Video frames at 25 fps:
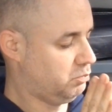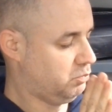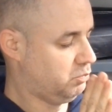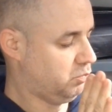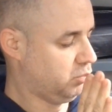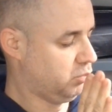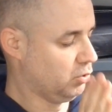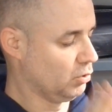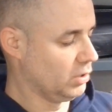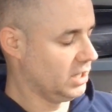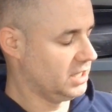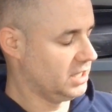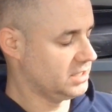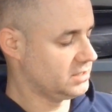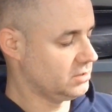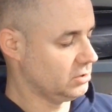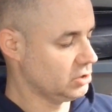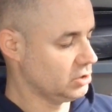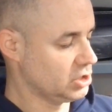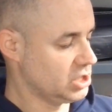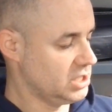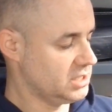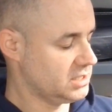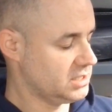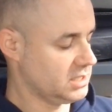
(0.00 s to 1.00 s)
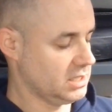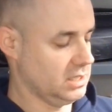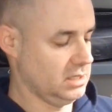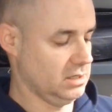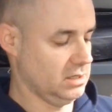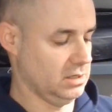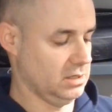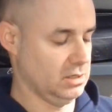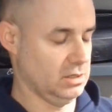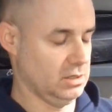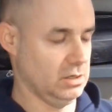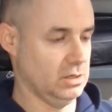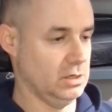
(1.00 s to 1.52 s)
Pour l'instant, je laisserai
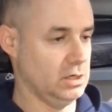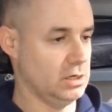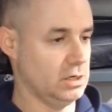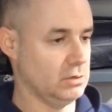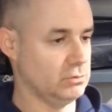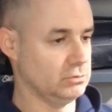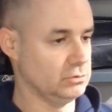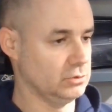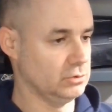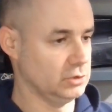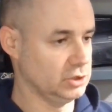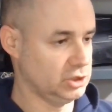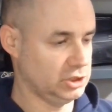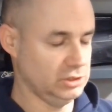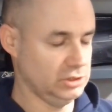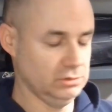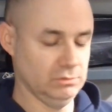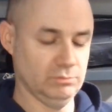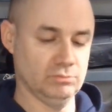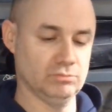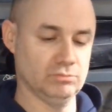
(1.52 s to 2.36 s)
l'aileron d'origine.